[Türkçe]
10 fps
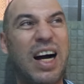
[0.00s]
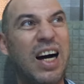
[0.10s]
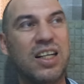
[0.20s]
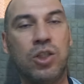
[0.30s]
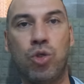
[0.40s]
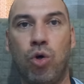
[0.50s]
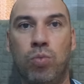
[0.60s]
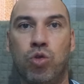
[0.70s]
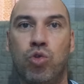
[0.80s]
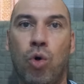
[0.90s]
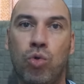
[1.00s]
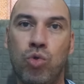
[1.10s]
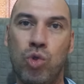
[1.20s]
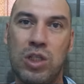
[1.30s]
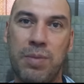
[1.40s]
artış olmuş. Çok
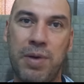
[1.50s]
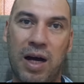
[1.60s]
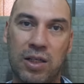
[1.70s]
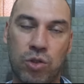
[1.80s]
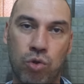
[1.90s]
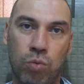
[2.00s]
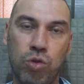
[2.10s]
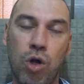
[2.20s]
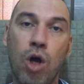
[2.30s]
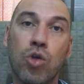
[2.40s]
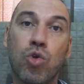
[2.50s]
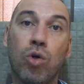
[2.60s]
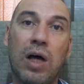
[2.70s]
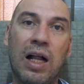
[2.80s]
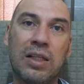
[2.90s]
cüzi bir artış olmuş.
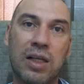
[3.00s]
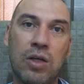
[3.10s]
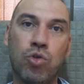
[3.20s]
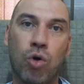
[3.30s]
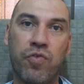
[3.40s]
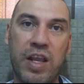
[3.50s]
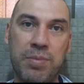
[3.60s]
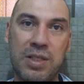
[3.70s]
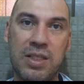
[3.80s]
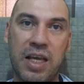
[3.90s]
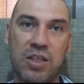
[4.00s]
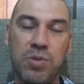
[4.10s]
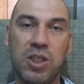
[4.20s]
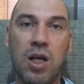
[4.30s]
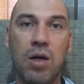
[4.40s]
Son 6 ayı çok verimsiz
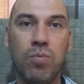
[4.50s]
geçmiş.